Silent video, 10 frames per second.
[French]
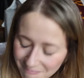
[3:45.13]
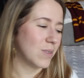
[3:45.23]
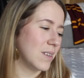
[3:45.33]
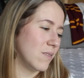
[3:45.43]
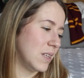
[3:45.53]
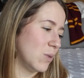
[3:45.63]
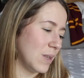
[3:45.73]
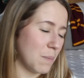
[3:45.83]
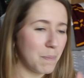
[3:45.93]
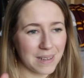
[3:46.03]
cette vidéo
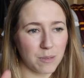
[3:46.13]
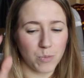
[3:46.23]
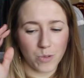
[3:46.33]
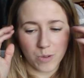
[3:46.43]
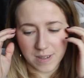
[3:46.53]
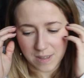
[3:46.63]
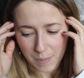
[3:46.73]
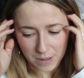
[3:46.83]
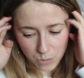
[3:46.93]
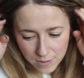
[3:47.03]
n'est pas sponsorisée
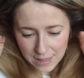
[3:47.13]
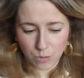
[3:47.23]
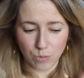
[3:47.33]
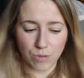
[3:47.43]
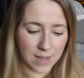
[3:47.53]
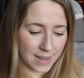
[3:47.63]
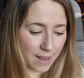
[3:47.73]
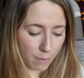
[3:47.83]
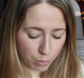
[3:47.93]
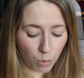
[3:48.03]
par De Saxus, les
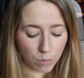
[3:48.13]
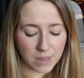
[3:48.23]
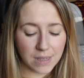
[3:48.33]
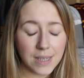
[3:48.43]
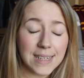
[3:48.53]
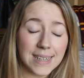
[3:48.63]
gars, promis.